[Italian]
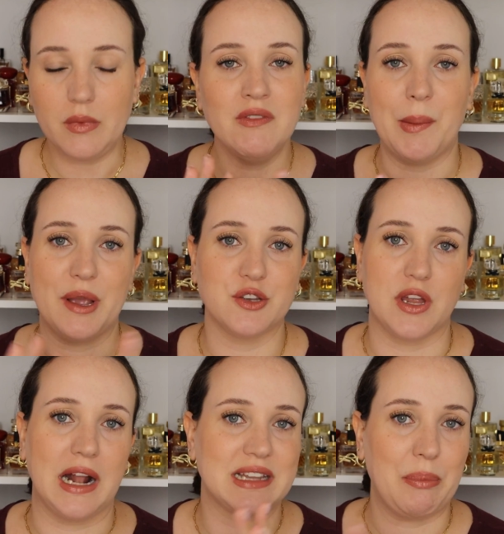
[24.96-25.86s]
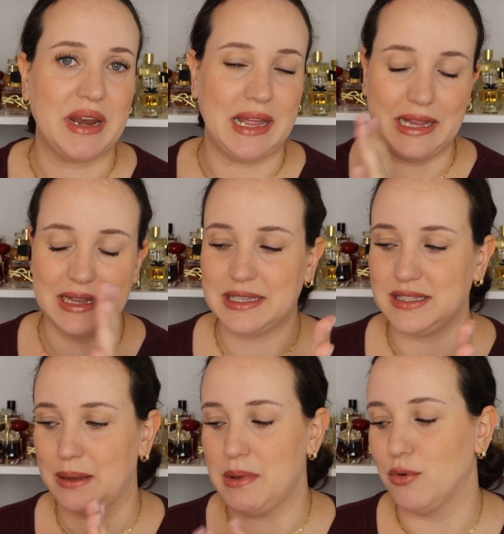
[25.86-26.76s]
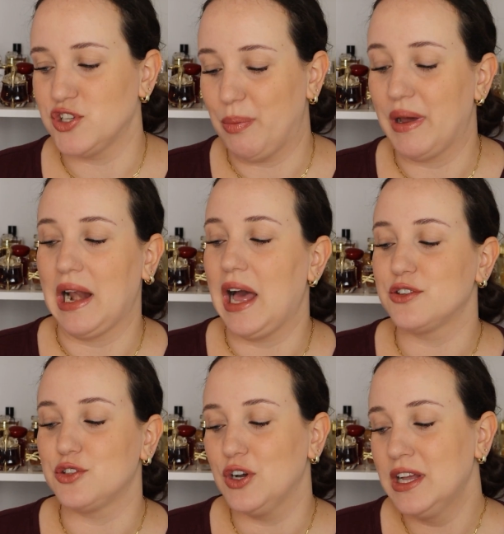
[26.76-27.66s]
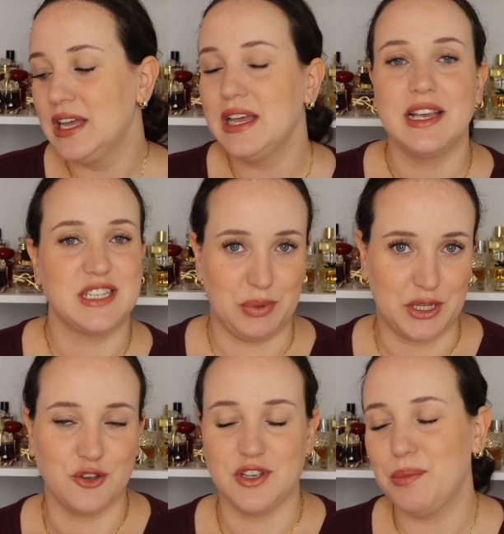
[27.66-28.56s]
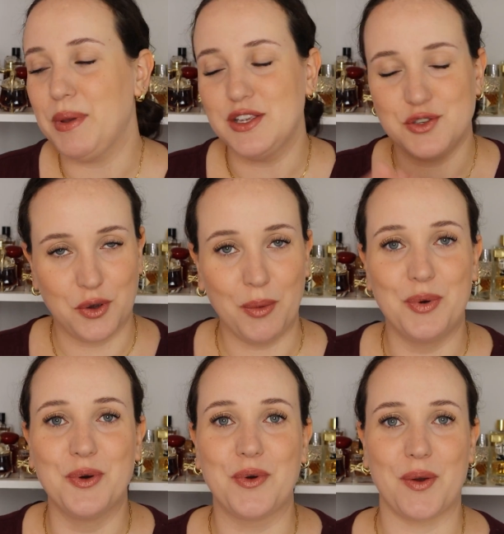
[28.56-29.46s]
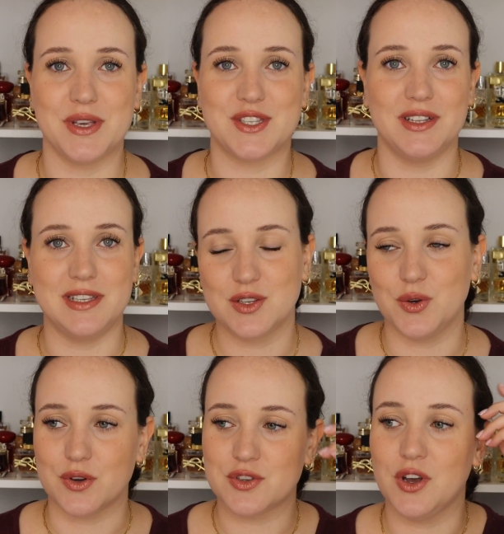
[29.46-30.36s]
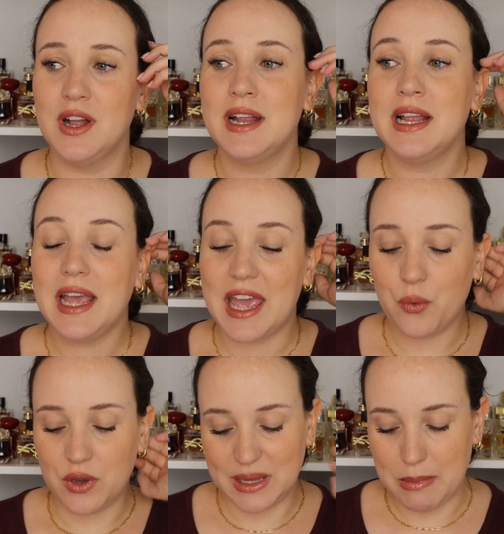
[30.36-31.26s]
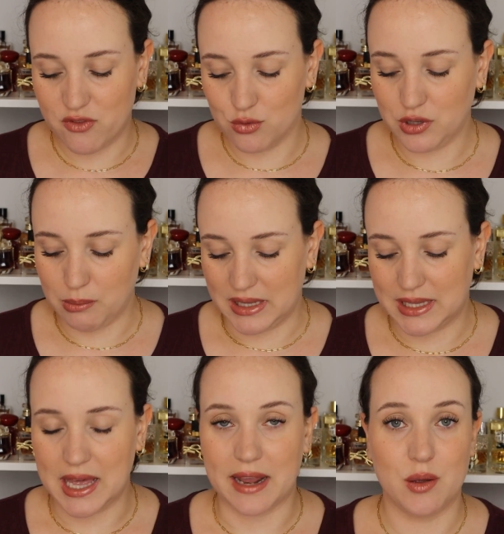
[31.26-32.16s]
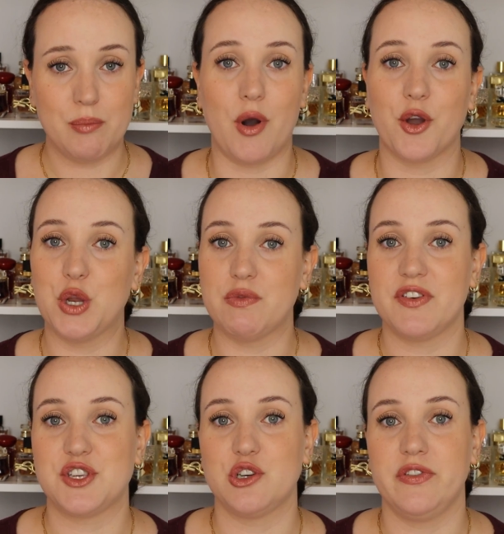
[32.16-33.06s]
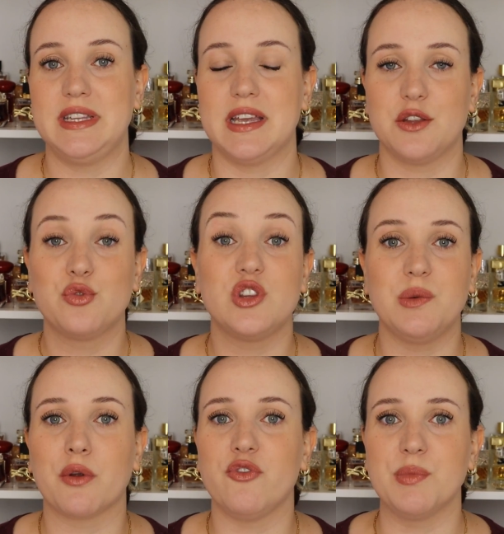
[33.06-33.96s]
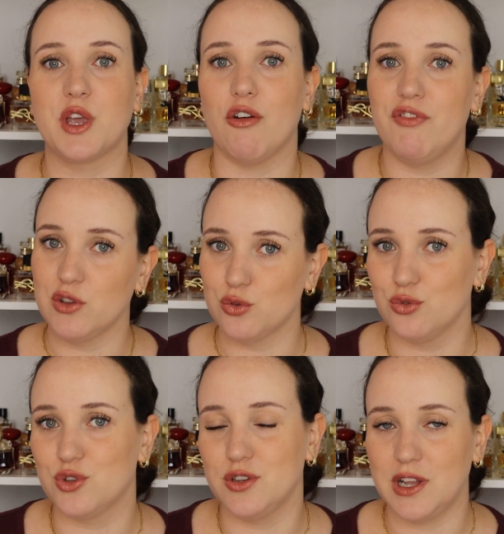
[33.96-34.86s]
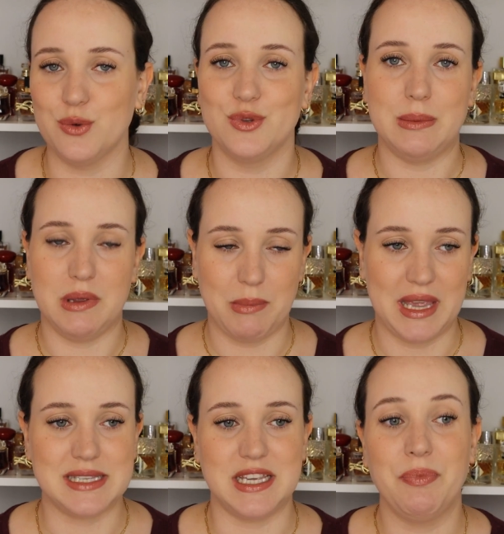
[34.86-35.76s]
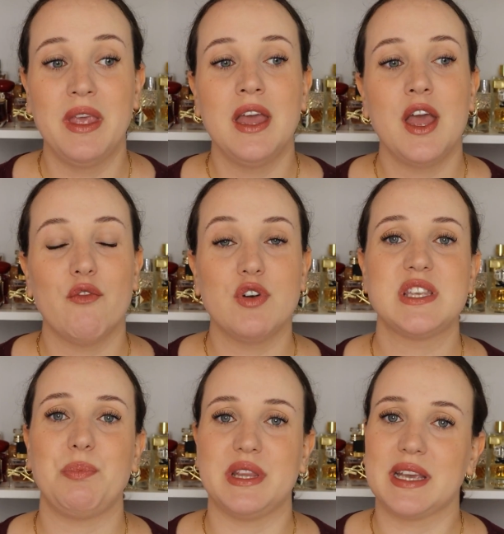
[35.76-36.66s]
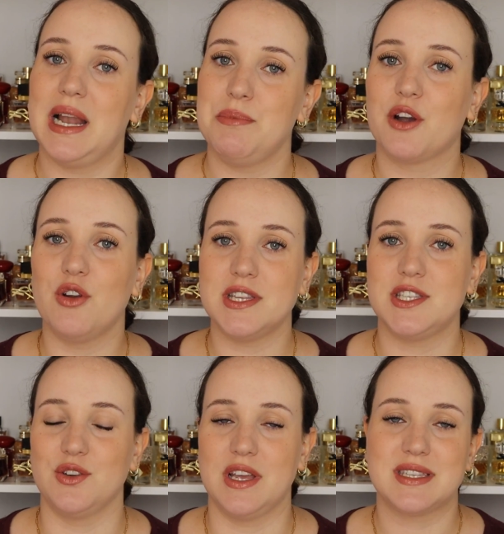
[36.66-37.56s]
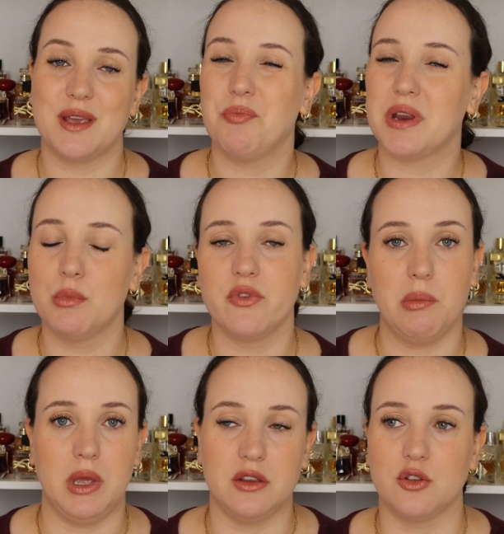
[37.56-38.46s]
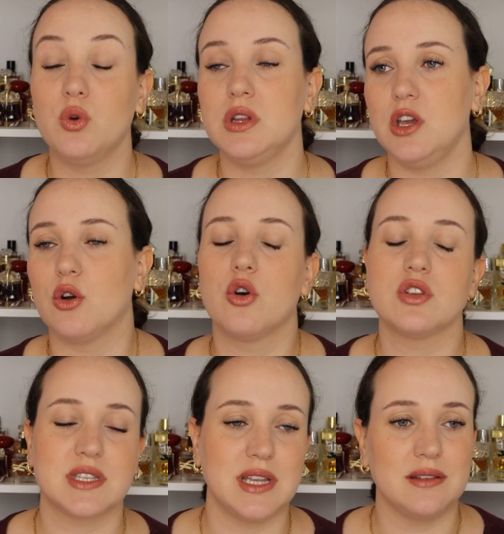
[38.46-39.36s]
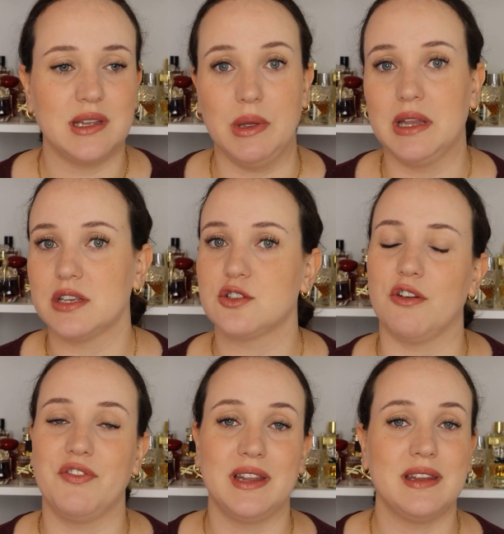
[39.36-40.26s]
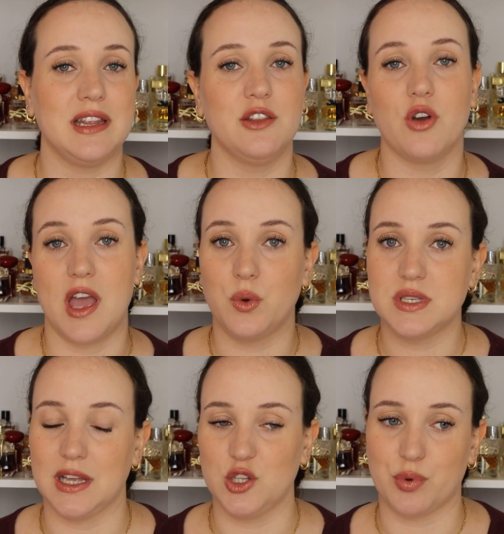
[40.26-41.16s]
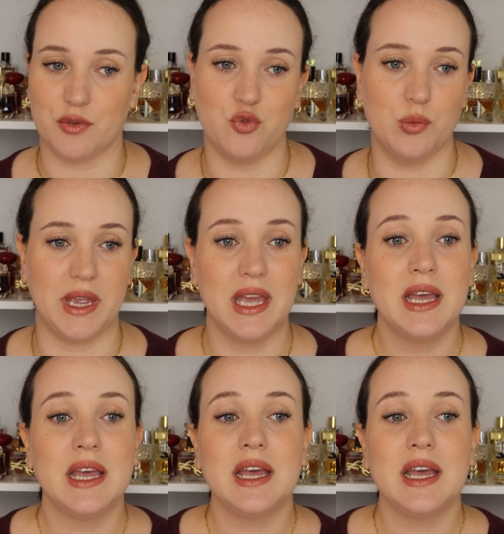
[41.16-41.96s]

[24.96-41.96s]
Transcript: vabbè cos'è un'altra parentesi, ne abbiamo già parlato sapete cosa ne penso comunque questo è il discorso e quindi mi è venuto in mente che era da un po' che non vi facevo vedere tutti i profumi che ho venduto negli ultimi mesi voi sapete che la mia collezione è sempre in movimento quindi io costantemente sto vendendo e acquistando profumi